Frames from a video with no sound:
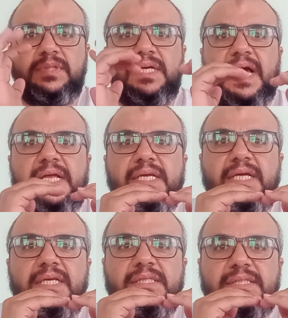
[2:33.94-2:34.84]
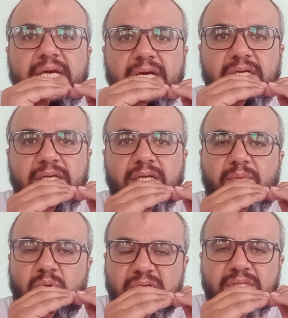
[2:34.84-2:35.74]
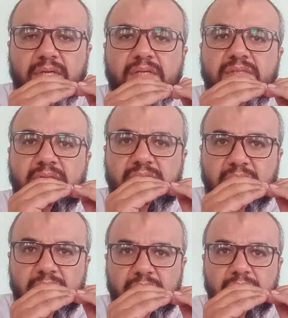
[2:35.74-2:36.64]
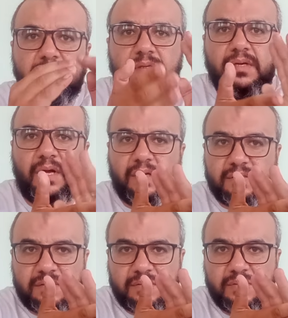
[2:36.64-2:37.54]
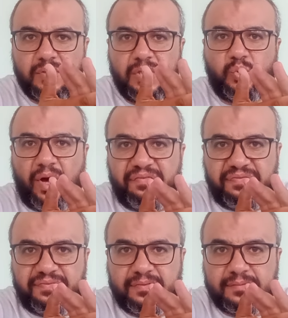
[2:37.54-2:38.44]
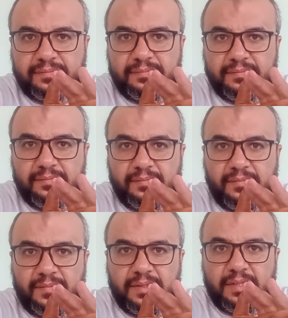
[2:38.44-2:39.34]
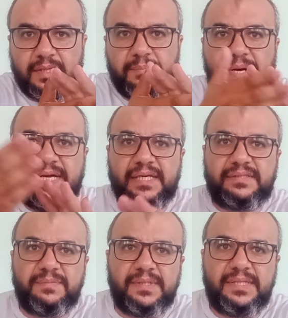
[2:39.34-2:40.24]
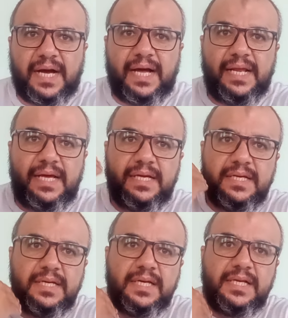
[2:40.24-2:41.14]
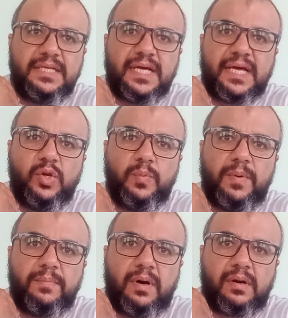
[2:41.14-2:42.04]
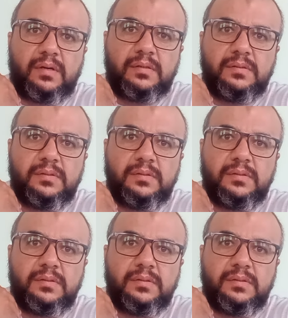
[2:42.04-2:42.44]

يعني الانتاج لمؤاخذه الخصيتين خلاص اتوقف بقى يعتمد على اللي داخله من بره